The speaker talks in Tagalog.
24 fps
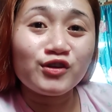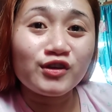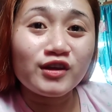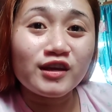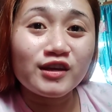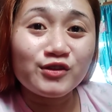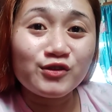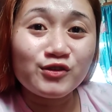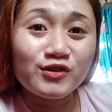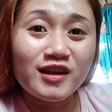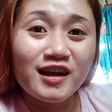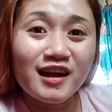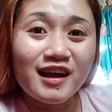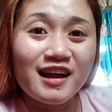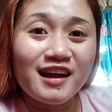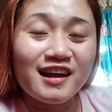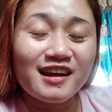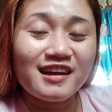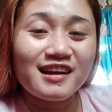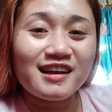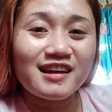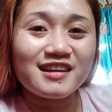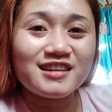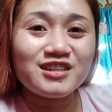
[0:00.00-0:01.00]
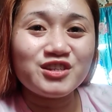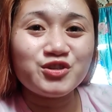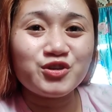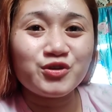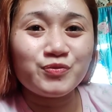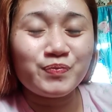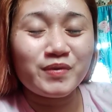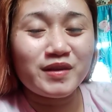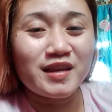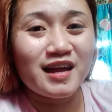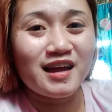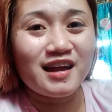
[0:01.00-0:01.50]
ito na nga guys
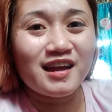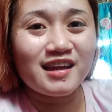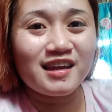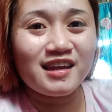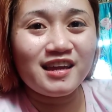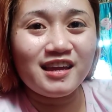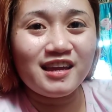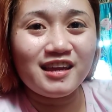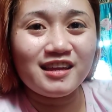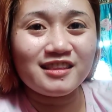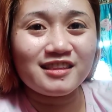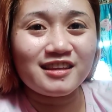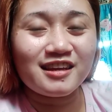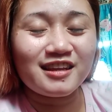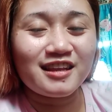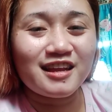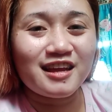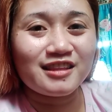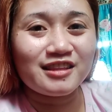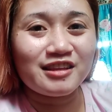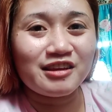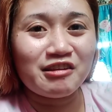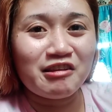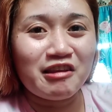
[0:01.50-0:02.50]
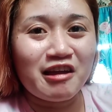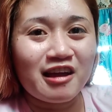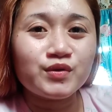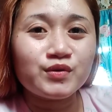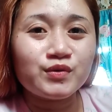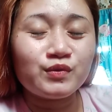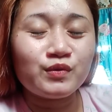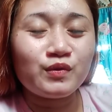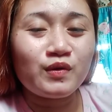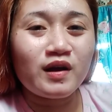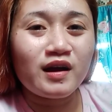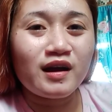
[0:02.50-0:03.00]
yung pinakahihintay nating
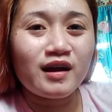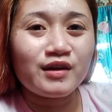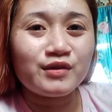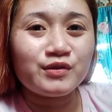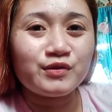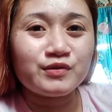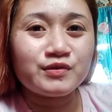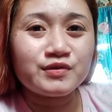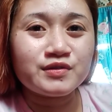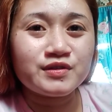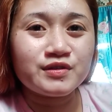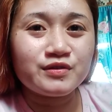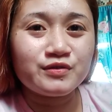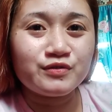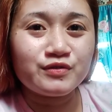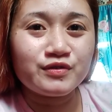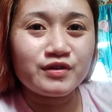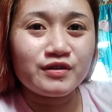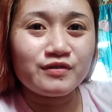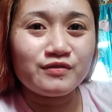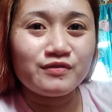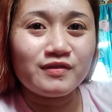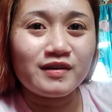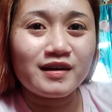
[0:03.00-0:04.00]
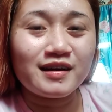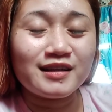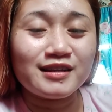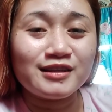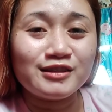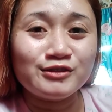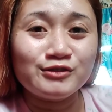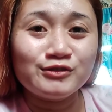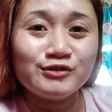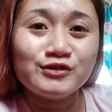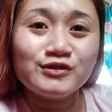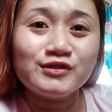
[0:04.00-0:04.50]
lang tuwa nga itong si Kuya
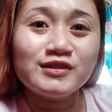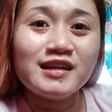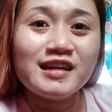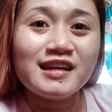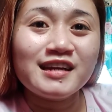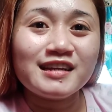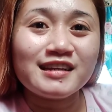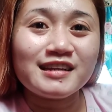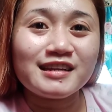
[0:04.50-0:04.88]
Val nung